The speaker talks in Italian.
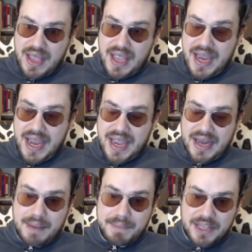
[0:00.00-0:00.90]
e
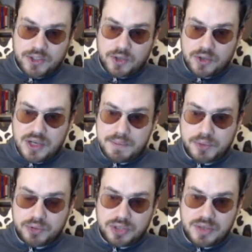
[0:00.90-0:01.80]
la mettono dal
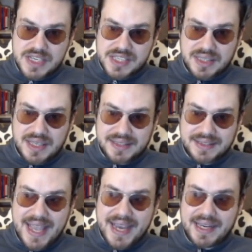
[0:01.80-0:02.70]
punto di vista della
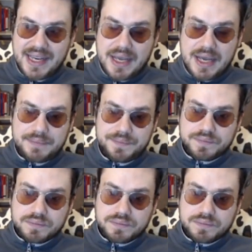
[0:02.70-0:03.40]
tecnica,